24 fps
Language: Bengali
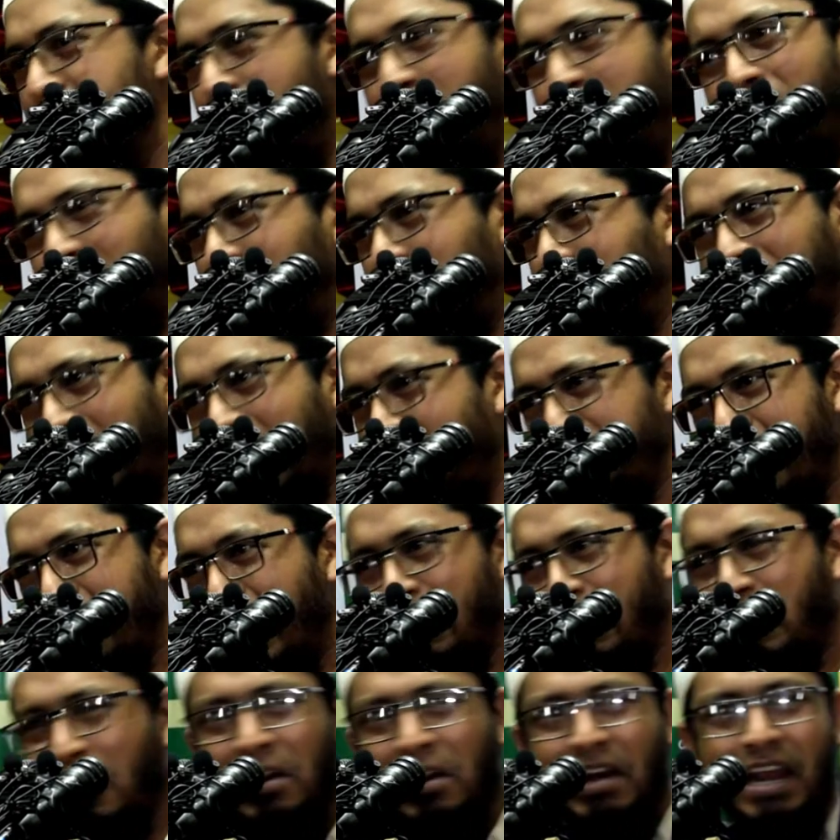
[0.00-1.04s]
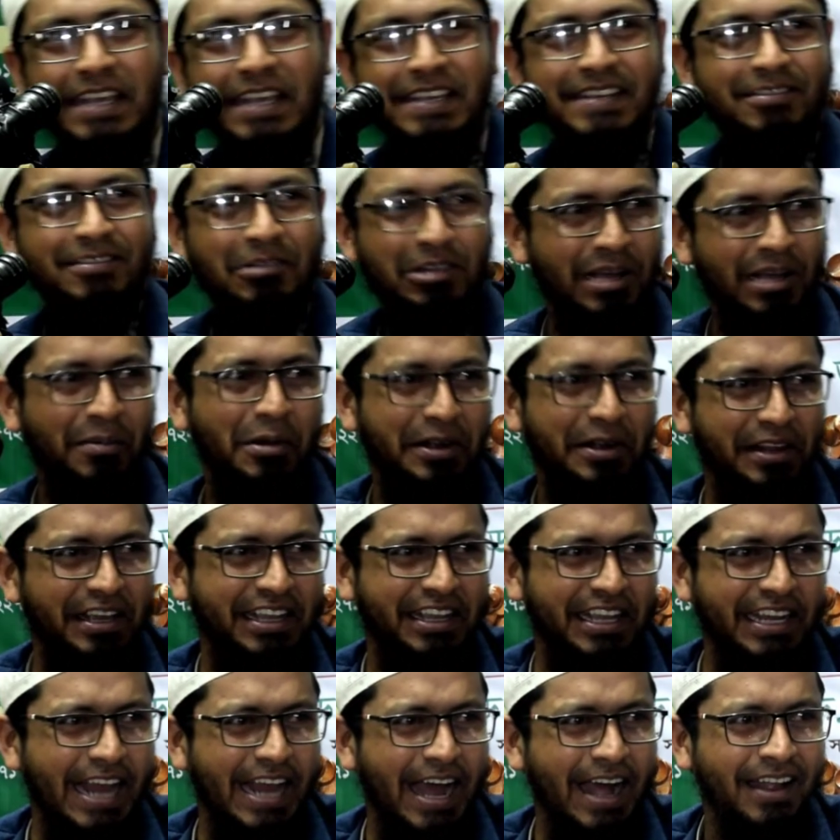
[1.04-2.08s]
বাবার কথা আপনার মনে নেই কথা বলেন ঠিক
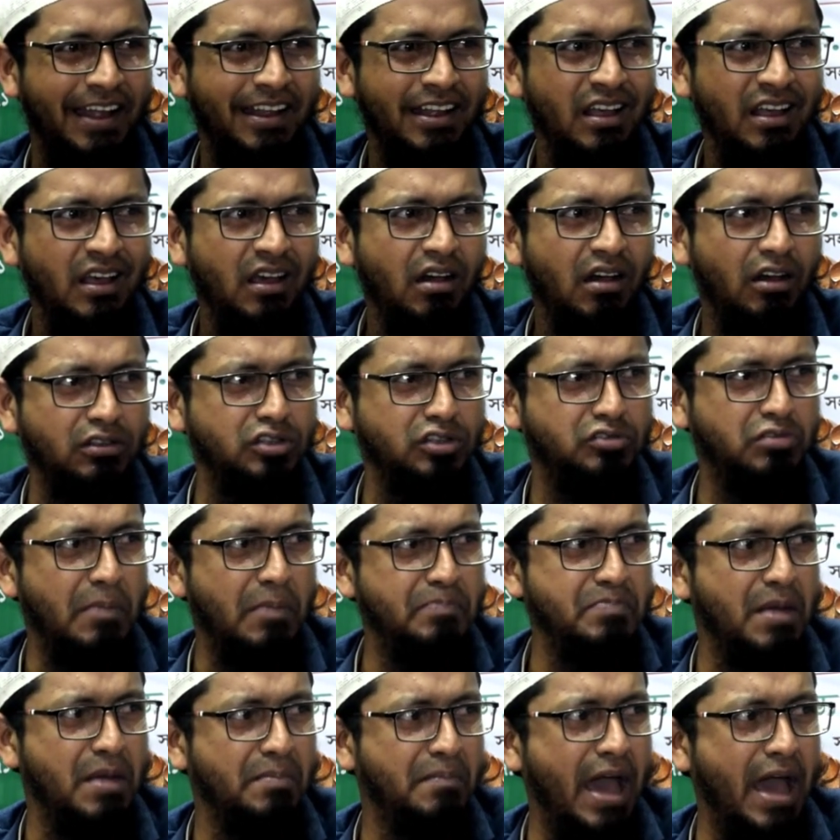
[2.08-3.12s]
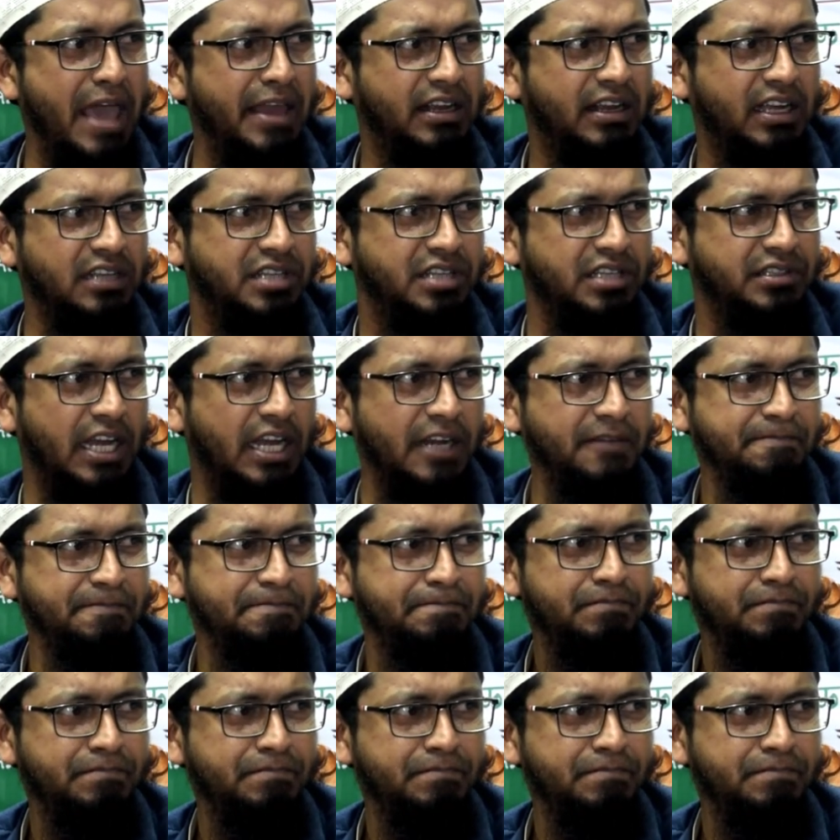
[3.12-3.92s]
কিনা অথচ আপনার মায়ের কাছে যান